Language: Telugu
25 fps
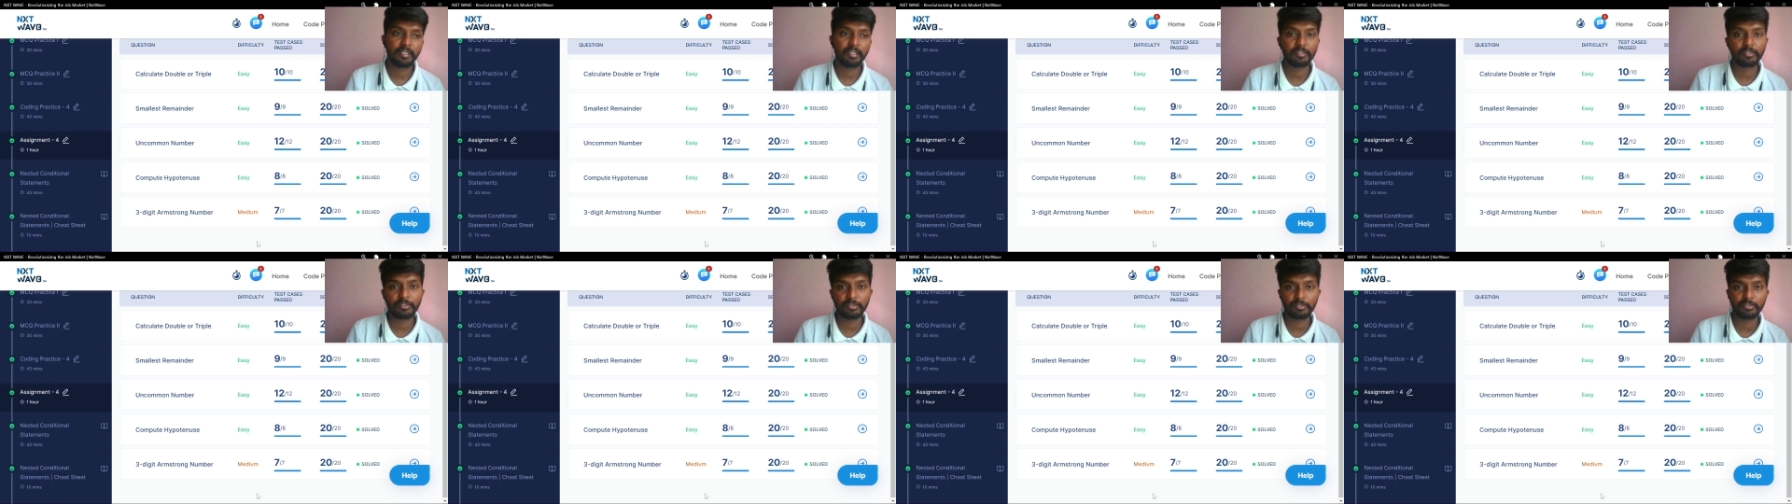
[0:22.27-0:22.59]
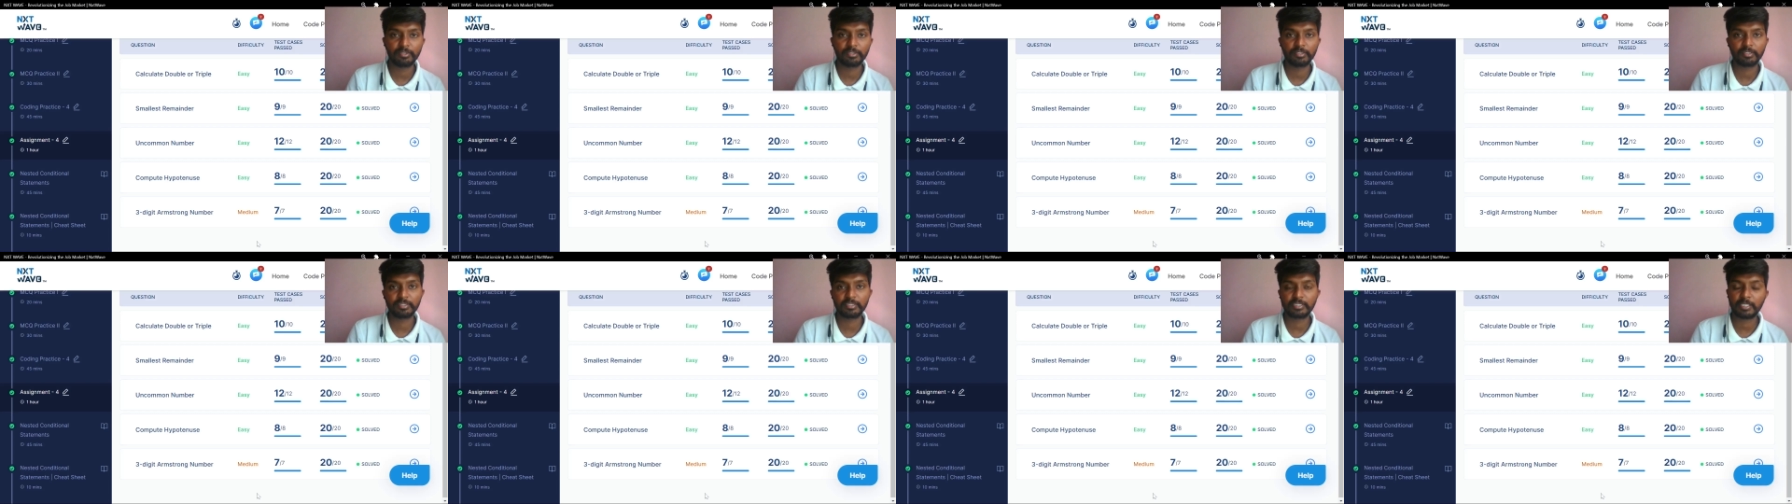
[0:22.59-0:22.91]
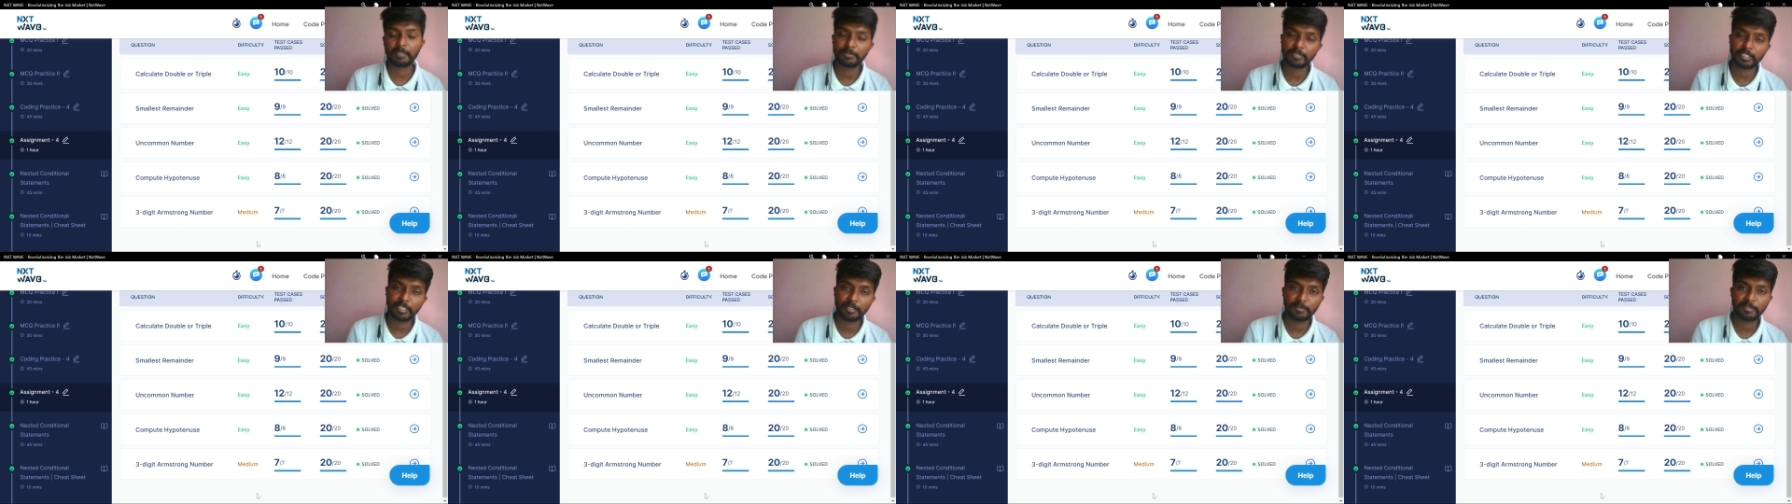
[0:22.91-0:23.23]
నాకు
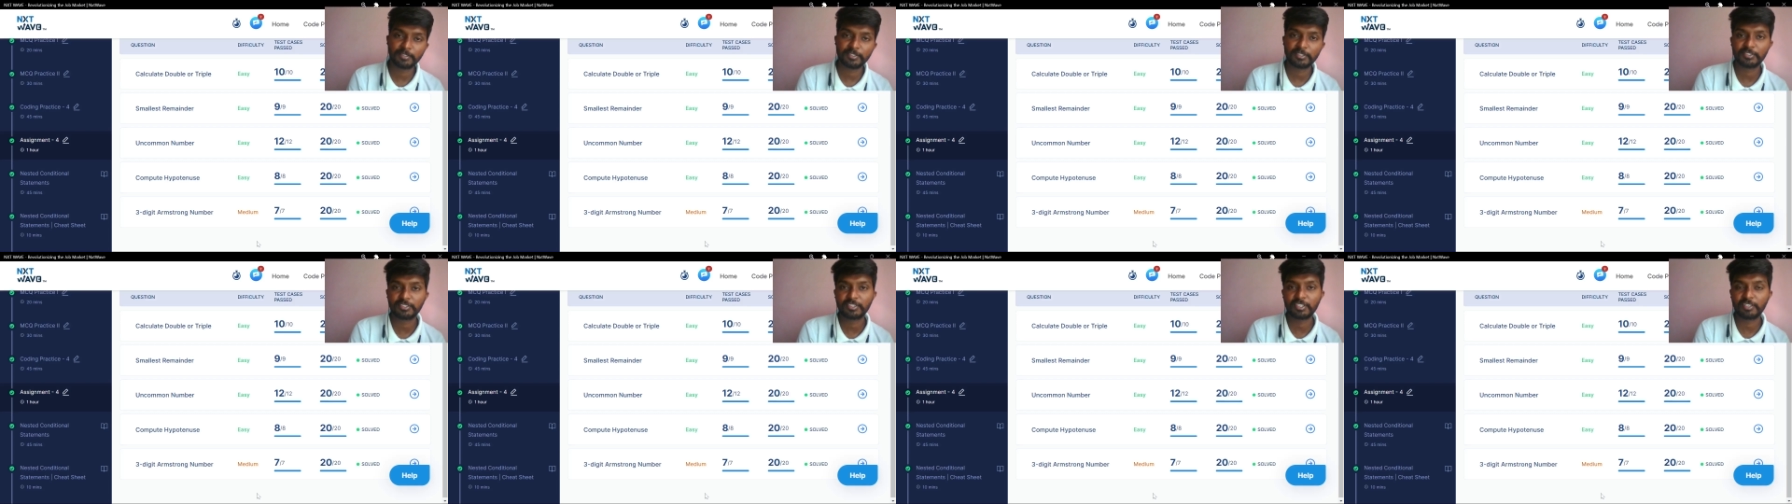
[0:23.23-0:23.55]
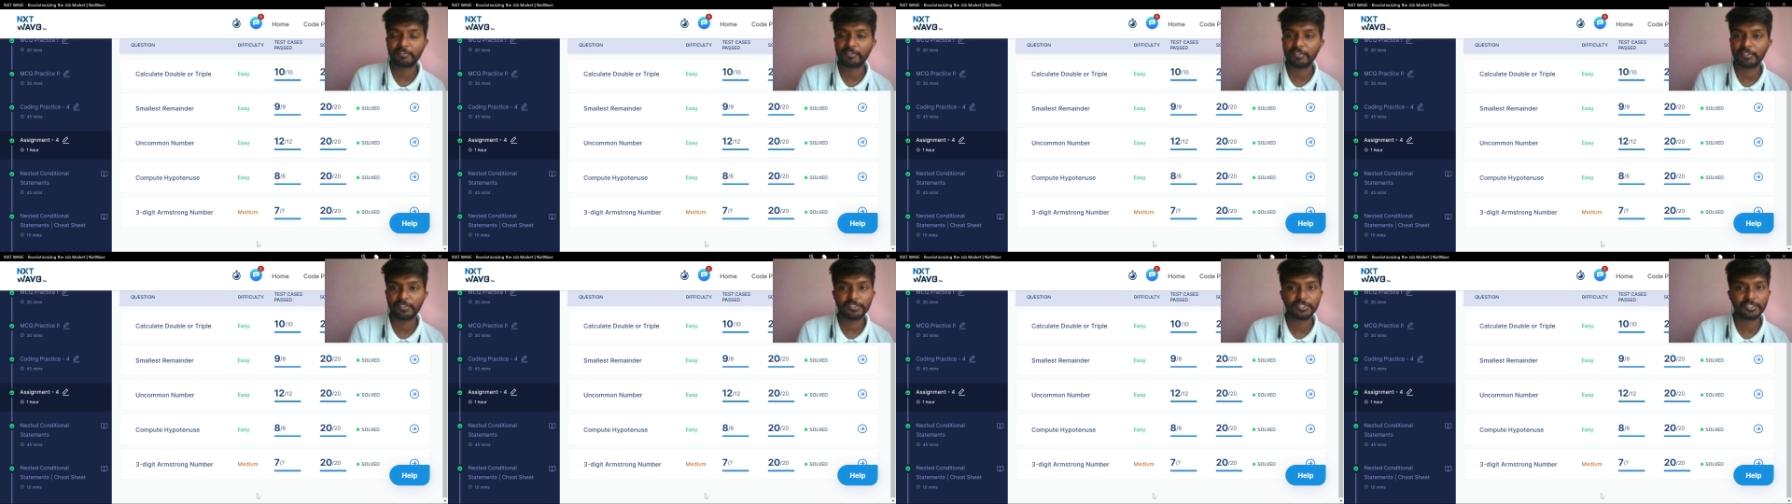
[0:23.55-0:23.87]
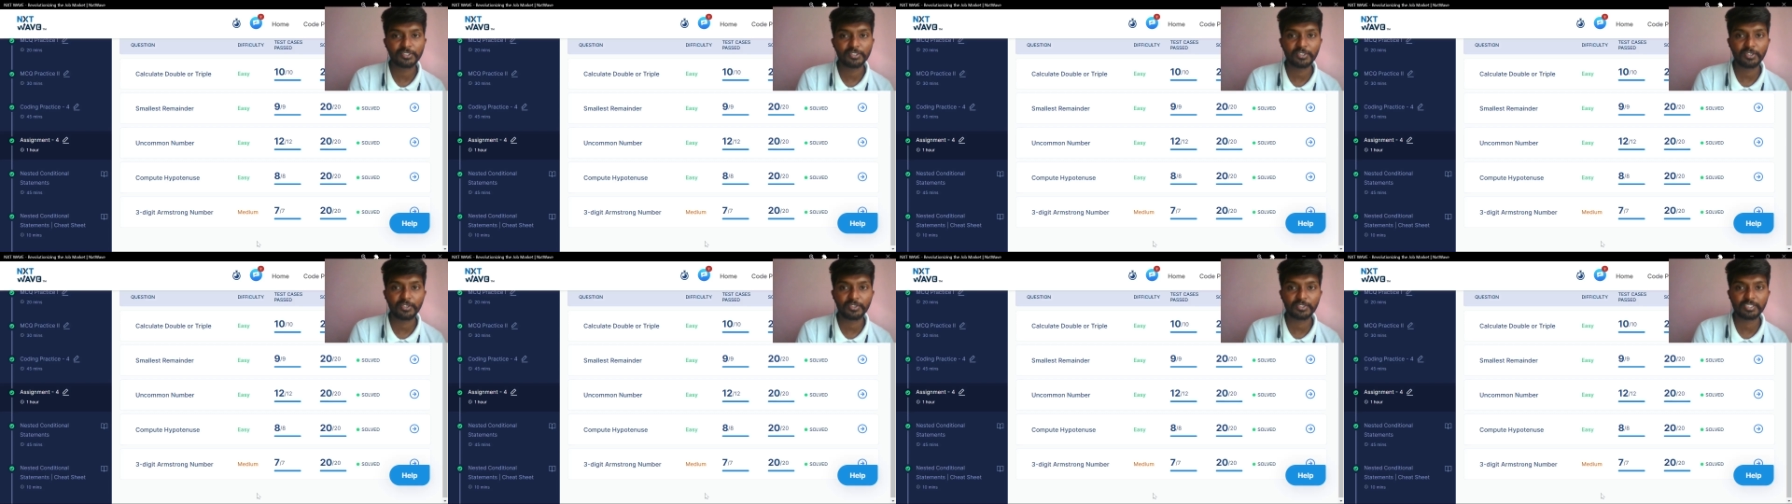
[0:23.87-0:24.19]
సబ్స్క్రైబర్స్ వస్తారు
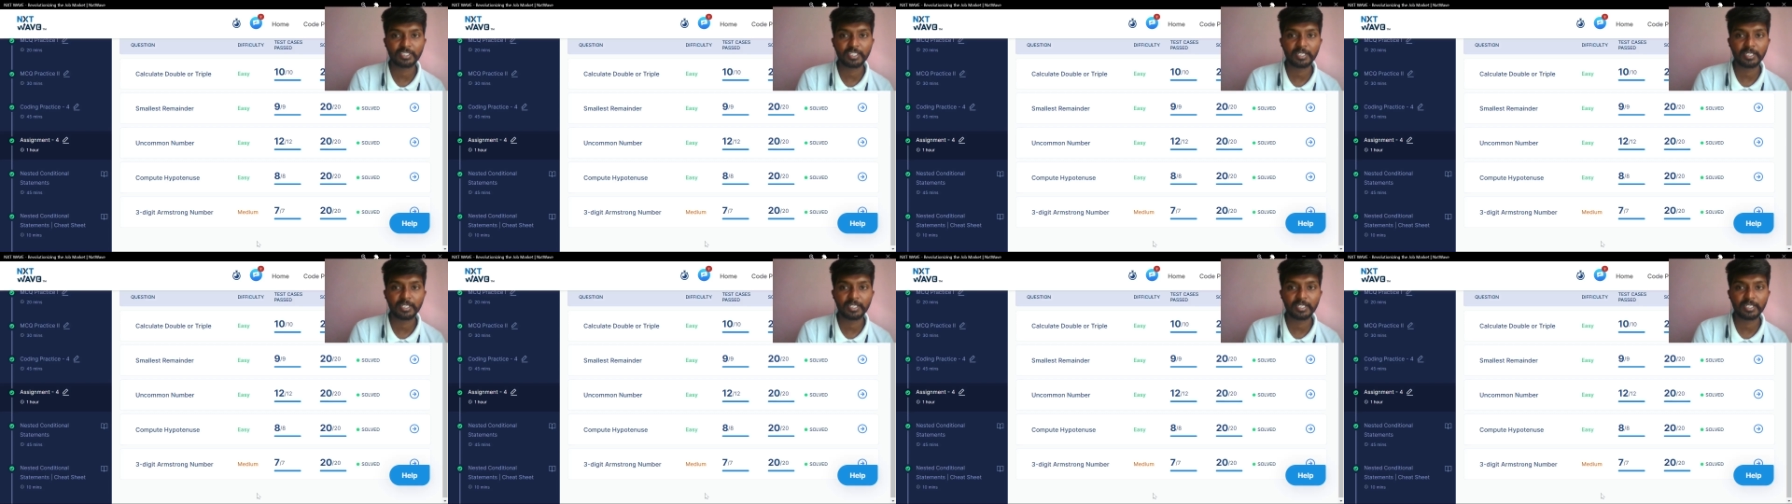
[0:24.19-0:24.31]
వ్యూస్ కూడా